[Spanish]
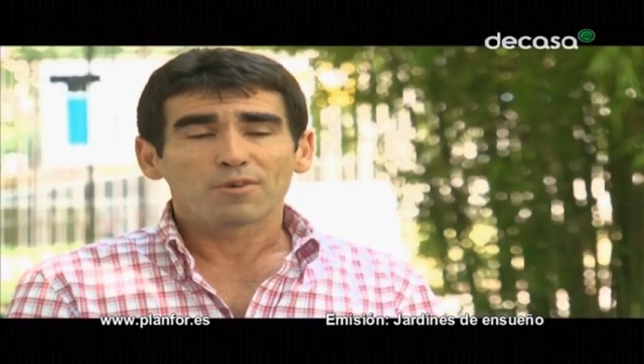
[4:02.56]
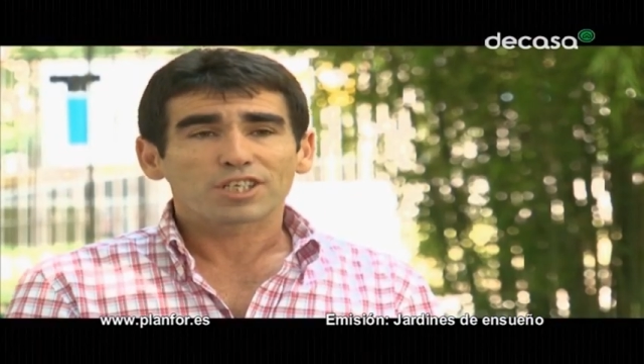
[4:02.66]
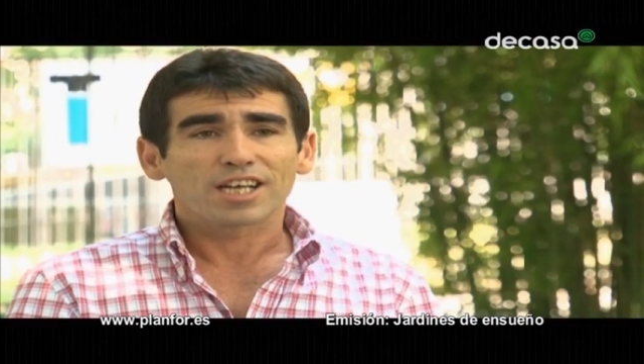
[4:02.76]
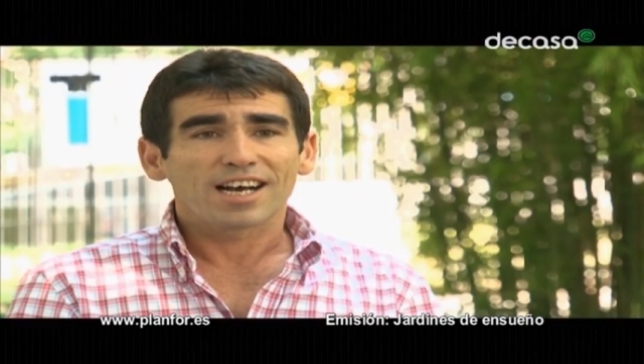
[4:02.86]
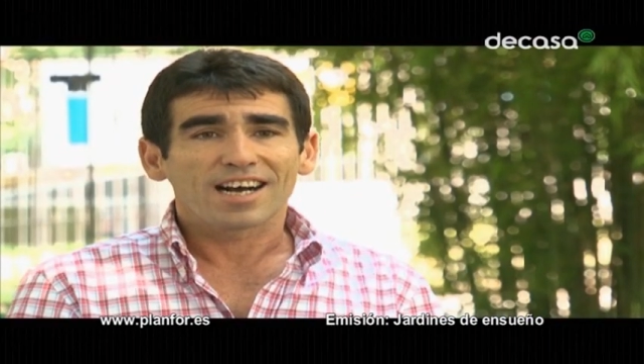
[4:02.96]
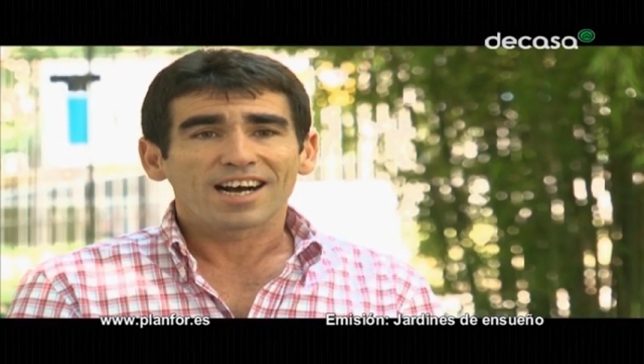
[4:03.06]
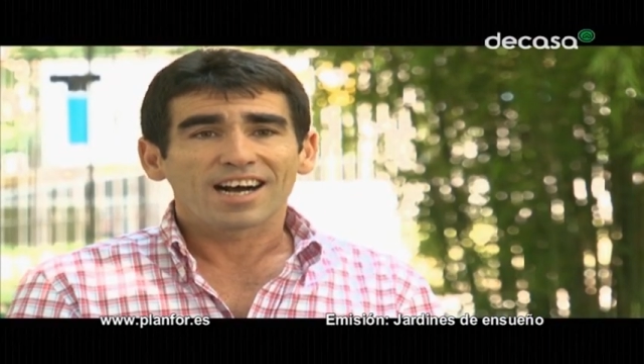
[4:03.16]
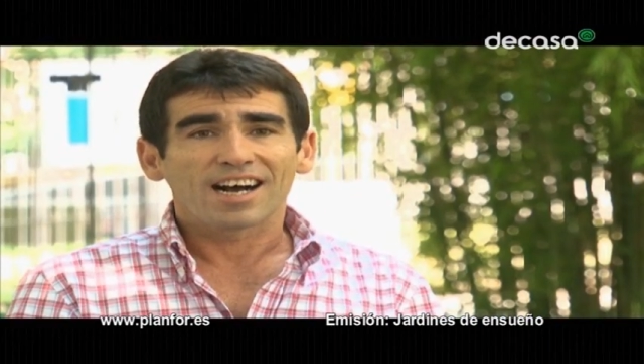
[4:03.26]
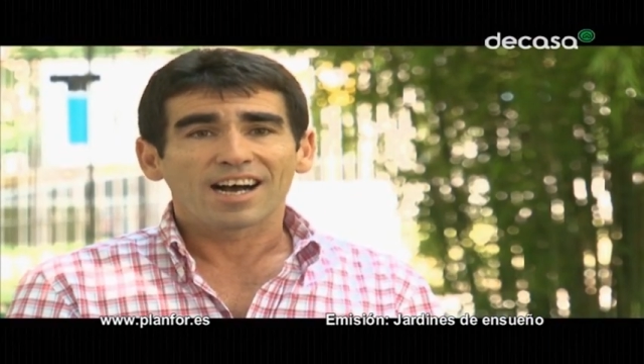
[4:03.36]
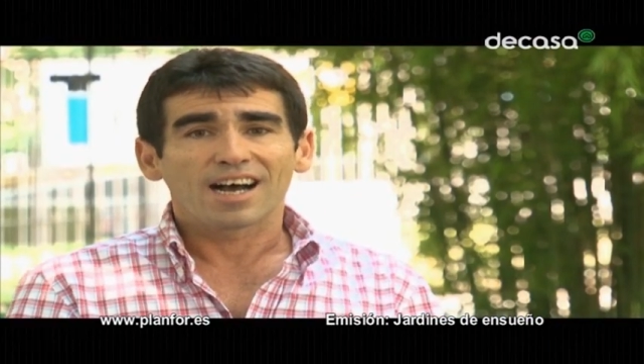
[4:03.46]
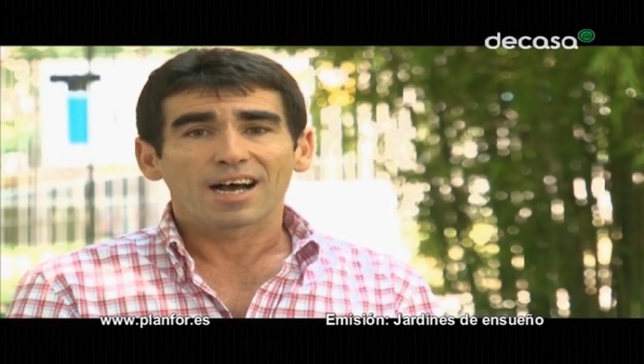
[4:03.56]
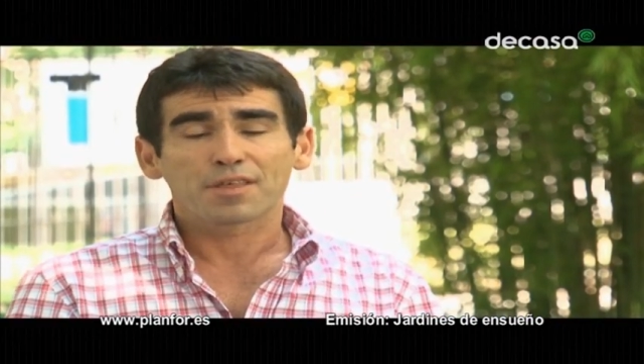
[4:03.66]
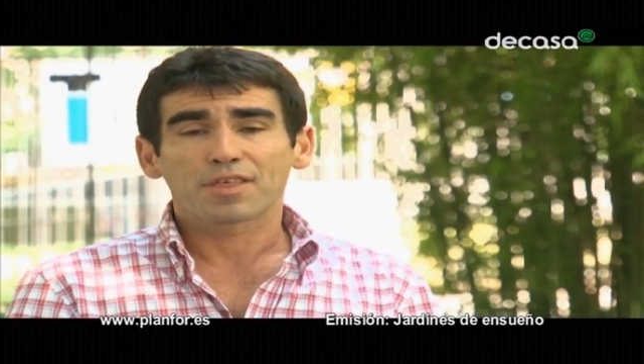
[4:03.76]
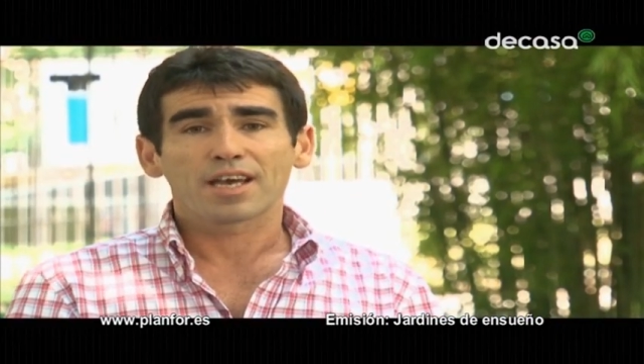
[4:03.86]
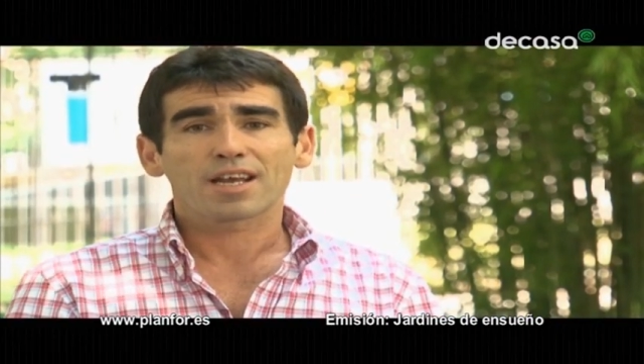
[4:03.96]
vamos a
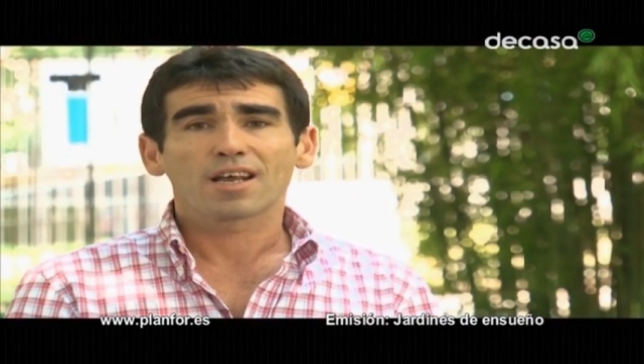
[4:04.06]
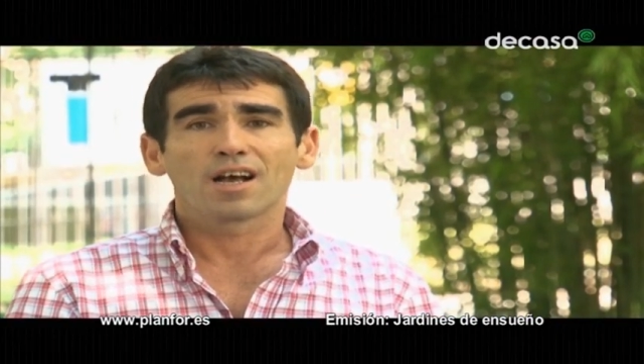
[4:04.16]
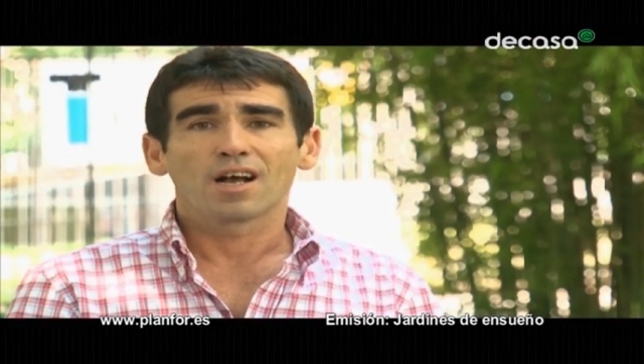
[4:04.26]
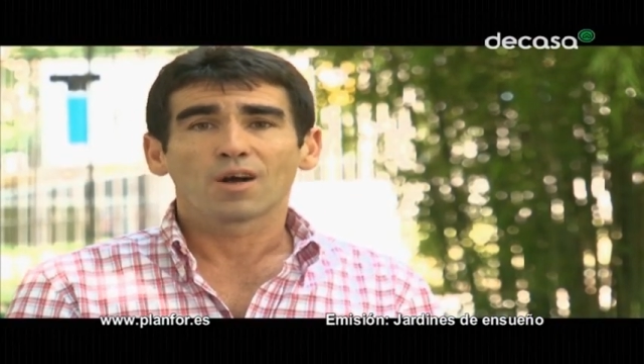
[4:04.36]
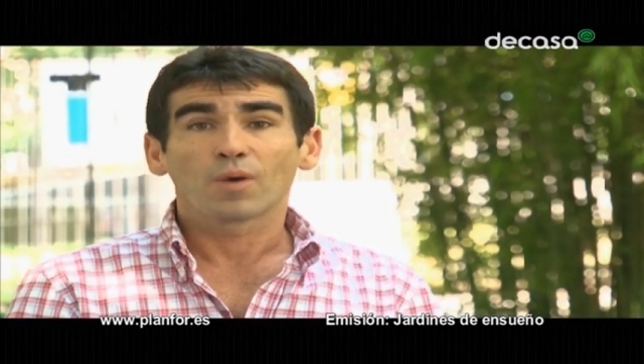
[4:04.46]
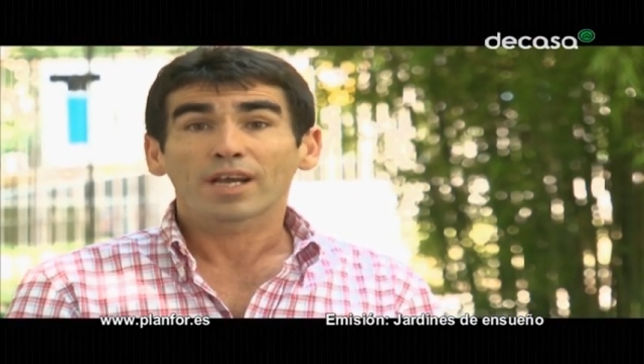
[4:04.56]
hacer eh,